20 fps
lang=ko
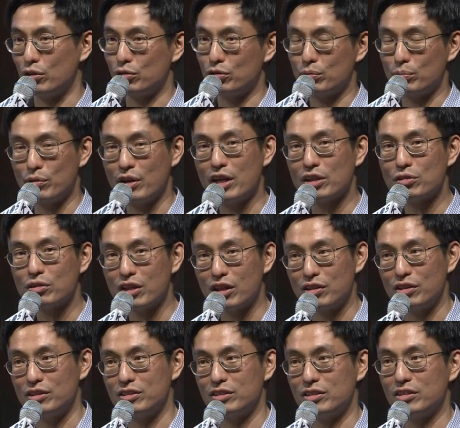또 뭐
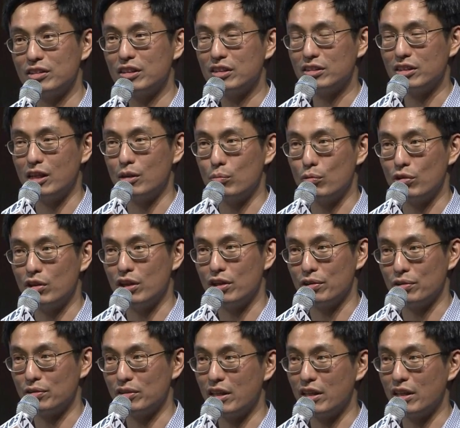해석학을 잘 몰라요.